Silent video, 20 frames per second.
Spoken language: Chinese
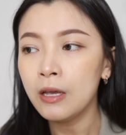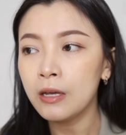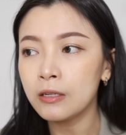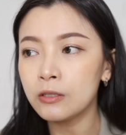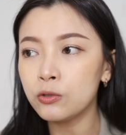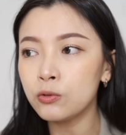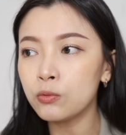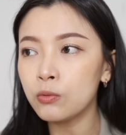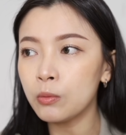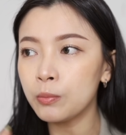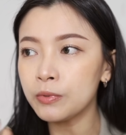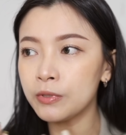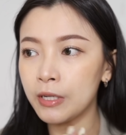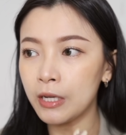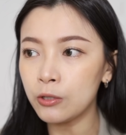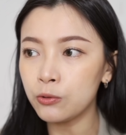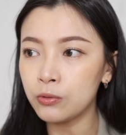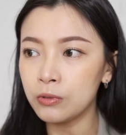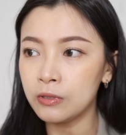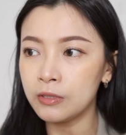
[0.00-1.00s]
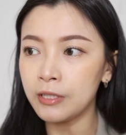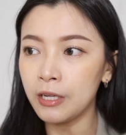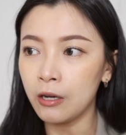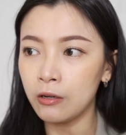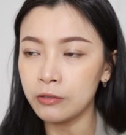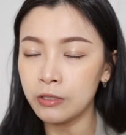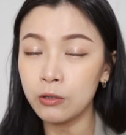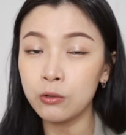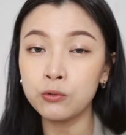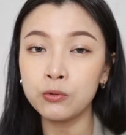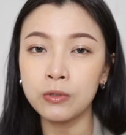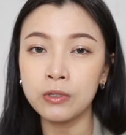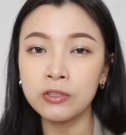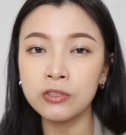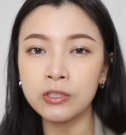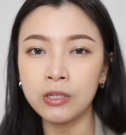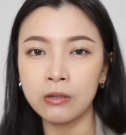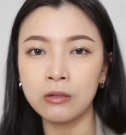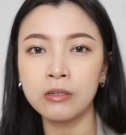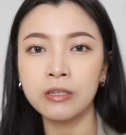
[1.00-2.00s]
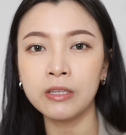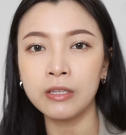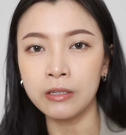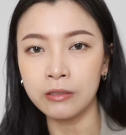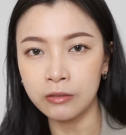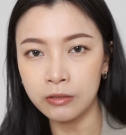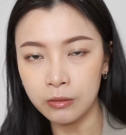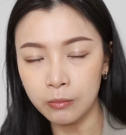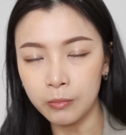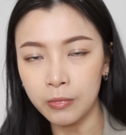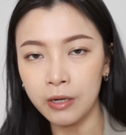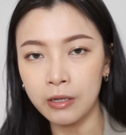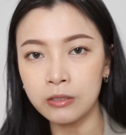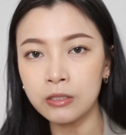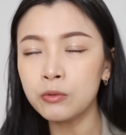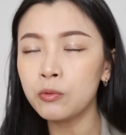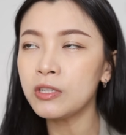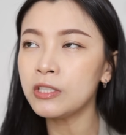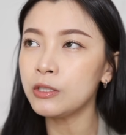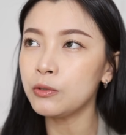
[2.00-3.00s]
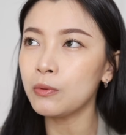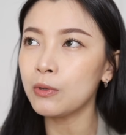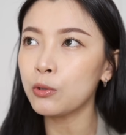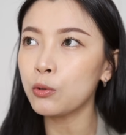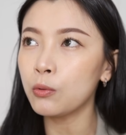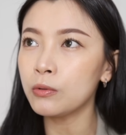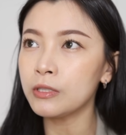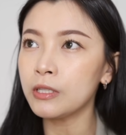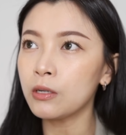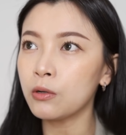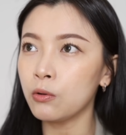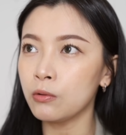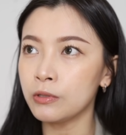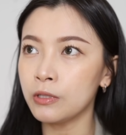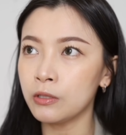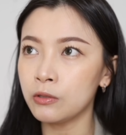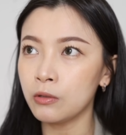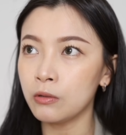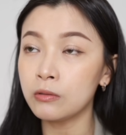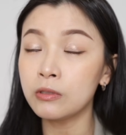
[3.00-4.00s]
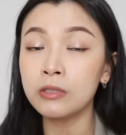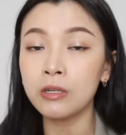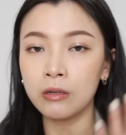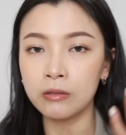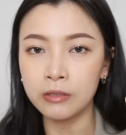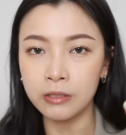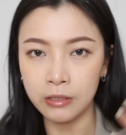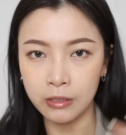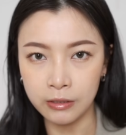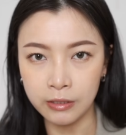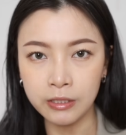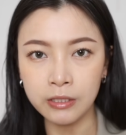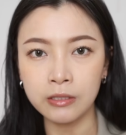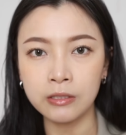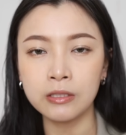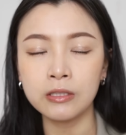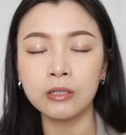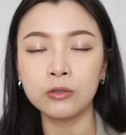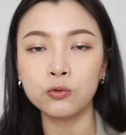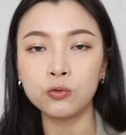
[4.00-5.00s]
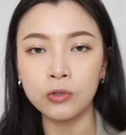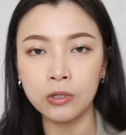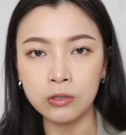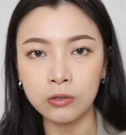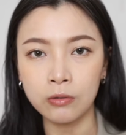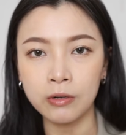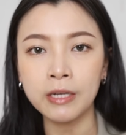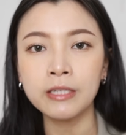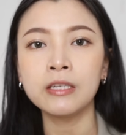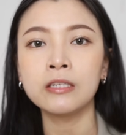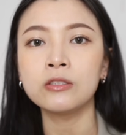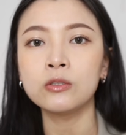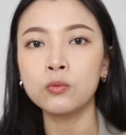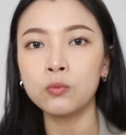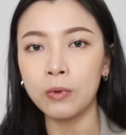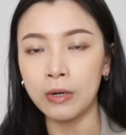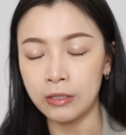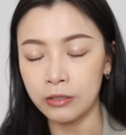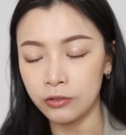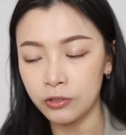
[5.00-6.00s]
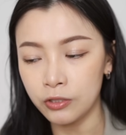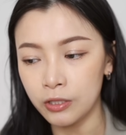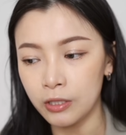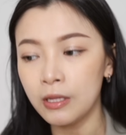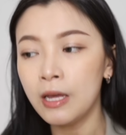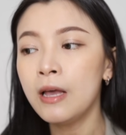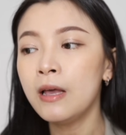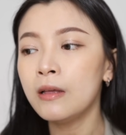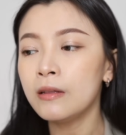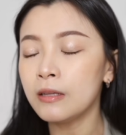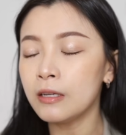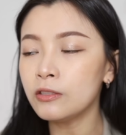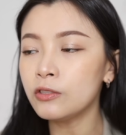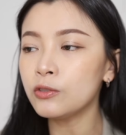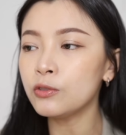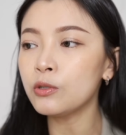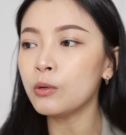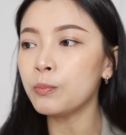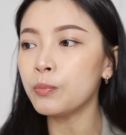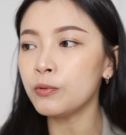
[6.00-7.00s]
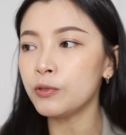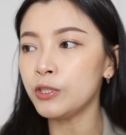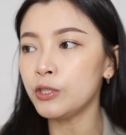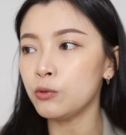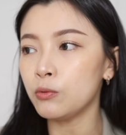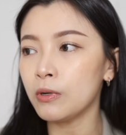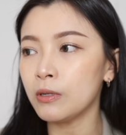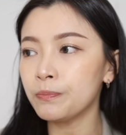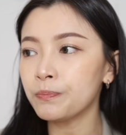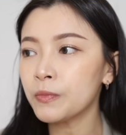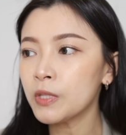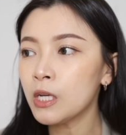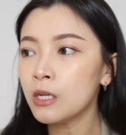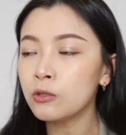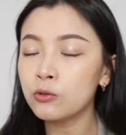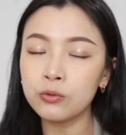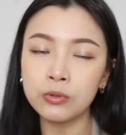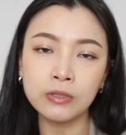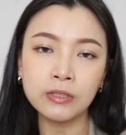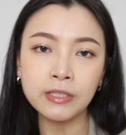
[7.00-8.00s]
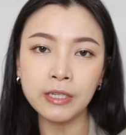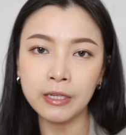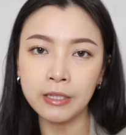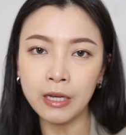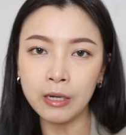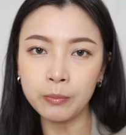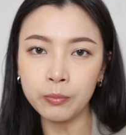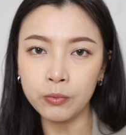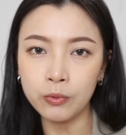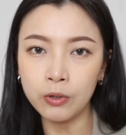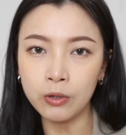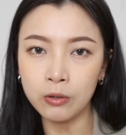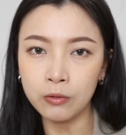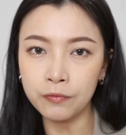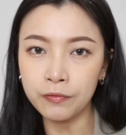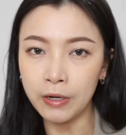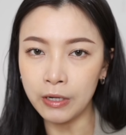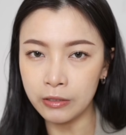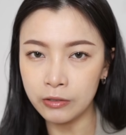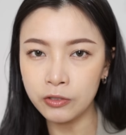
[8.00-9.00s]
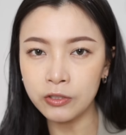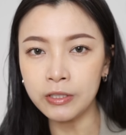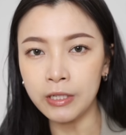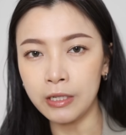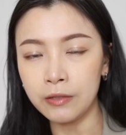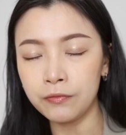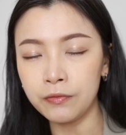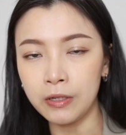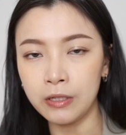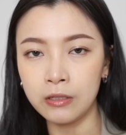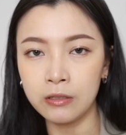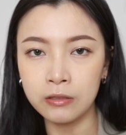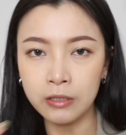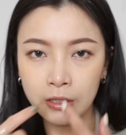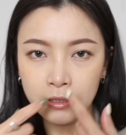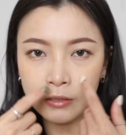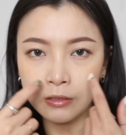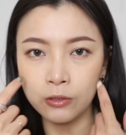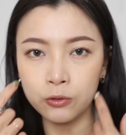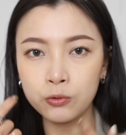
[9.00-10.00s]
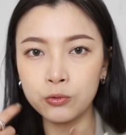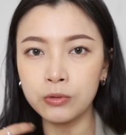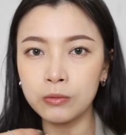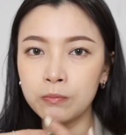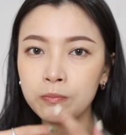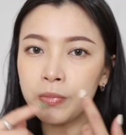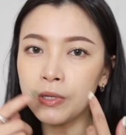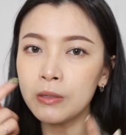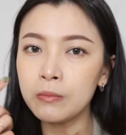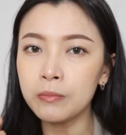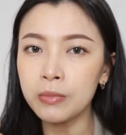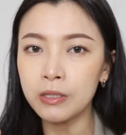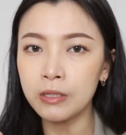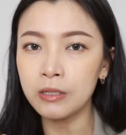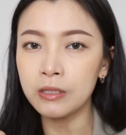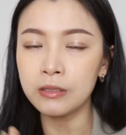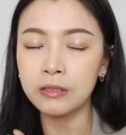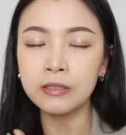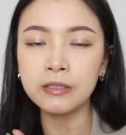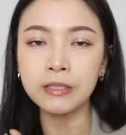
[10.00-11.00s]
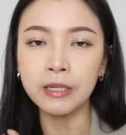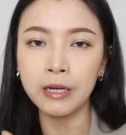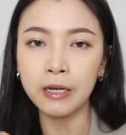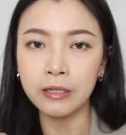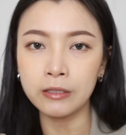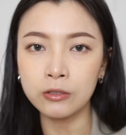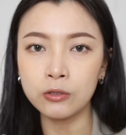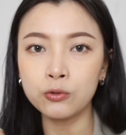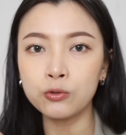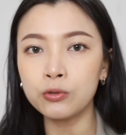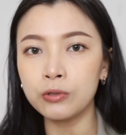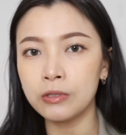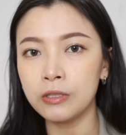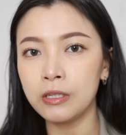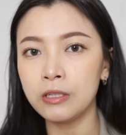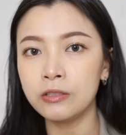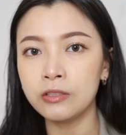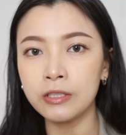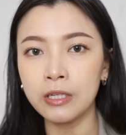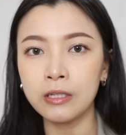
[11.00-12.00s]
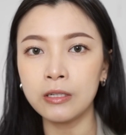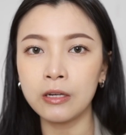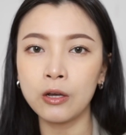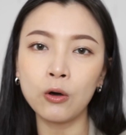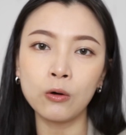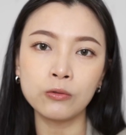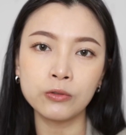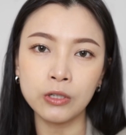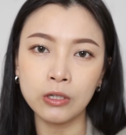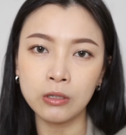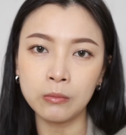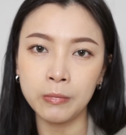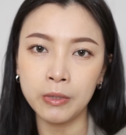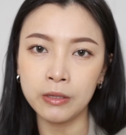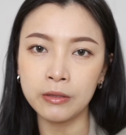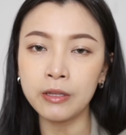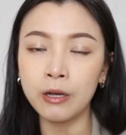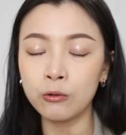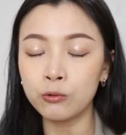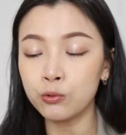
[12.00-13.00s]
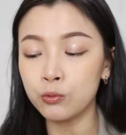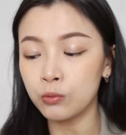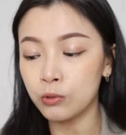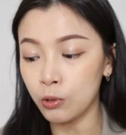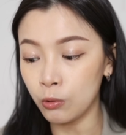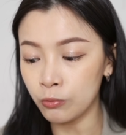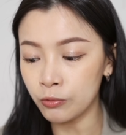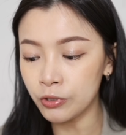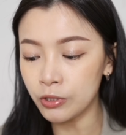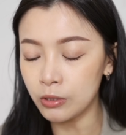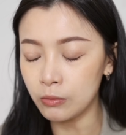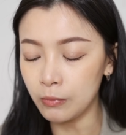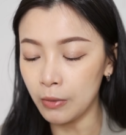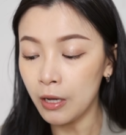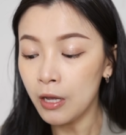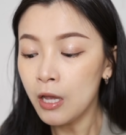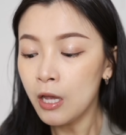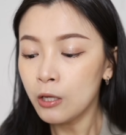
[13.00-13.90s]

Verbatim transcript: 可是如果不擦唇彩，好像又觉得少了一点什么，还是会希望脱下口罩的时候，至少整个气色妆容看起来是完整，但是又不希望唇彩它不够防粘，反而让你的唇边变得很。脏还是唇印沾的口罩里面到处都是嘛，